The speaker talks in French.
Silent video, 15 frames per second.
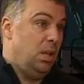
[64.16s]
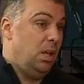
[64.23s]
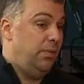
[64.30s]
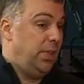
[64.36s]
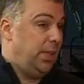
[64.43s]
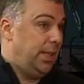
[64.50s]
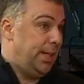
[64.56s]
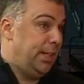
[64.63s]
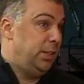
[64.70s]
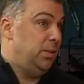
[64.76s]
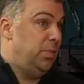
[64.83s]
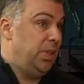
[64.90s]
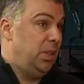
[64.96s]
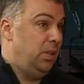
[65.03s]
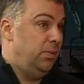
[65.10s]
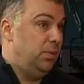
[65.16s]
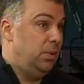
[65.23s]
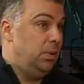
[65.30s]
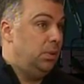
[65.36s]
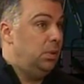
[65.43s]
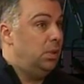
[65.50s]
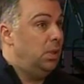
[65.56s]
avec l'aide de
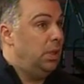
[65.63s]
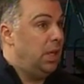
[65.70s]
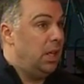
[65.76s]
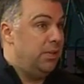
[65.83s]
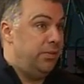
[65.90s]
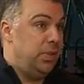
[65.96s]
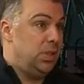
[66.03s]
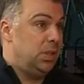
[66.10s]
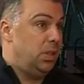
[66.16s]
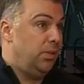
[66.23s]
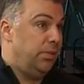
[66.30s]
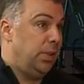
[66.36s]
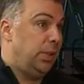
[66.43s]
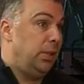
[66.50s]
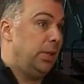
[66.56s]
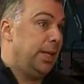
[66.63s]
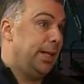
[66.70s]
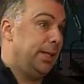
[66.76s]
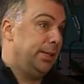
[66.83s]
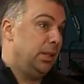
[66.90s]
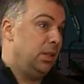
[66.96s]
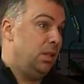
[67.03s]
bénévoles, le graphiste qui a fait le
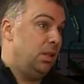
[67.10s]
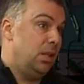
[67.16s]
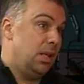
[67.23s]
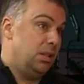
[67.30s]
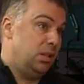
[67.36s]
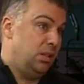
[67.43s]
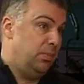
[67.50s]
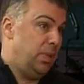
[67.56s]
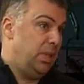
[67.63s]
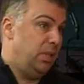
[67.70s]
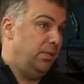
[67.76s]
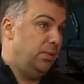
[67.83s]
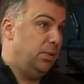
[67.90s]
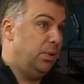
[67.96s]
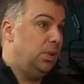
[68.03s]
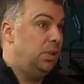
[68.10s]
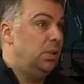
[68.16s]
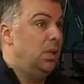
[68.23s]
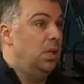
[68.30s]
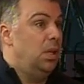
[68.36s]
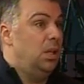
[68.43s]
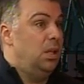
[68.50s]
calendrier à titre bénévole,
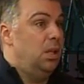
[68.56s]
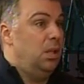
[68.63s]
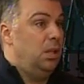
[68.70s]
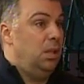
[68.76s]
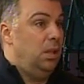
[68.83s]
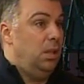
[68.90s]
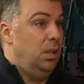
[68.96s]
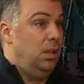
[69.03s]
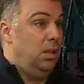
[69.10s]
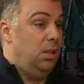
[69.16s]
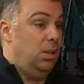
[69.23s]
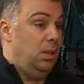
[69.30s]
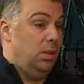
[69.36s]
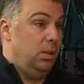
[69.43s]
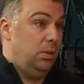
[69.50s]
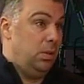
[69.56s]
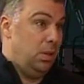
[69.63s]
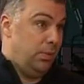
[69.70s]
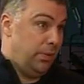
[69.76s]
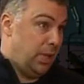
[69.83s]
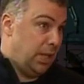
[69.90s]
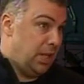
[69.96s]
euh,
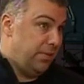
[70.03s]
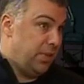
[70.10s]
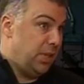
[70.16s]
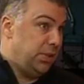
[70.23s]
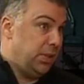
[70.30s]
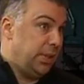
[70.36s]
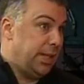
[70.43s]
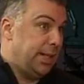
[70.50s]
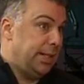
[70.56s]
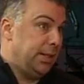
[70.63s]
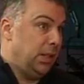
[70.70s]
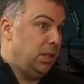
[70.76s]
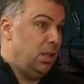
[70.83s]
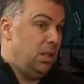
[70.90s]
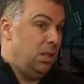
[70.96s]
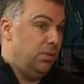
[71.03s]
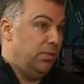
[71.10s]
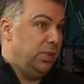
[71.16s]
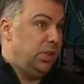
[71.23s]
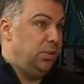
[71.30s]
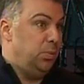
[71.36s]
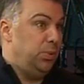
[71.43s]
de faire la vente de calendrier qui
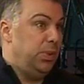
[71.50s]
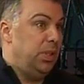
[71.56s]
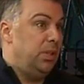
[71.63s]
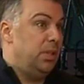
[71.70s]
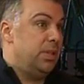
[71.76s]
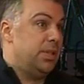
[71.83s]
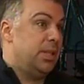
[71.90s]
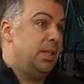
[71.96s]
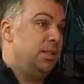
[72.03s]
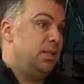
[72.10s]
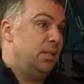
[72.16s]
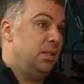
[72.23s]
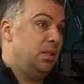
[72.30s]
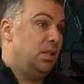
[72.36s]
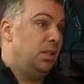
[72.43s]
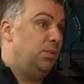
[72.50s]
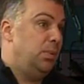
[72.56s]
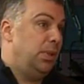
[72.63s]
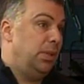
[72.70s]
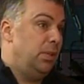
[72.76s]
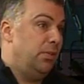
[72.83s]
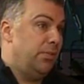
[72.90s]
va débuter le 5, 6, 7,
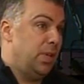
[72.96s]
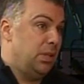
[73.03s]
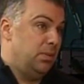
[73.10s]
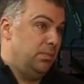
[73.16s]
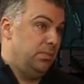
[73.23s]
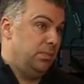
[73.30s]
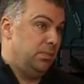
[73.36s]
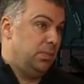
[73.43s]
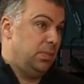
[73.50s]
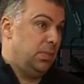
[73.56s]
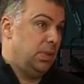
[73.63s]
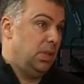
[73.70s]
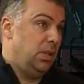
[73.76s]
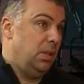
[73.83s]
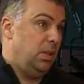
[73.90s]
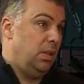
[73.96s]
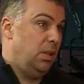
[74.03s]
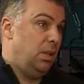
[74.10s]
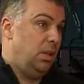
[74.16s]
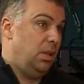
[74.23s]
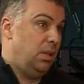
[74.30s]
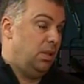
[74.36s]
8 novembre. Donc,
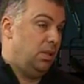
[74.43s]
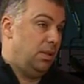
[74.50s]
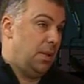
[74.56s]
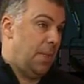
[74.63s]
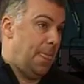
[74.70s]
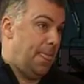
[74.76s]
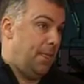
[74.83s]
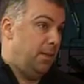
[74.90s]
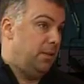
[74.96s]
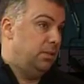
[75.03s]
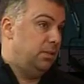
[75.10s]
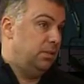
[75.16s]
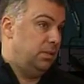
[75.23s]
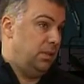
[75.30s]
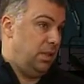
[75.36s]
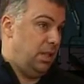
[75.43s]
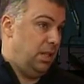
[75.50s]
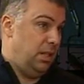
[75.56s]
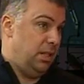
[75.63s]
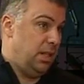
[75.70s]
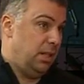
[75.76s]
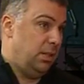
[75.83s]
qui euh, débute vraiment cette semaine.
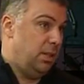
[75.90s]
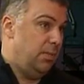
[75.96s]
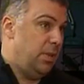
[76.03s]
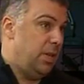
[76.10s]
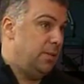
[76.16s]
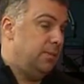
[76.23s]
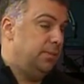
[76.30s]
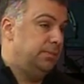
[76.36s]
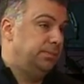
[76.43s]
On pourra se les procurer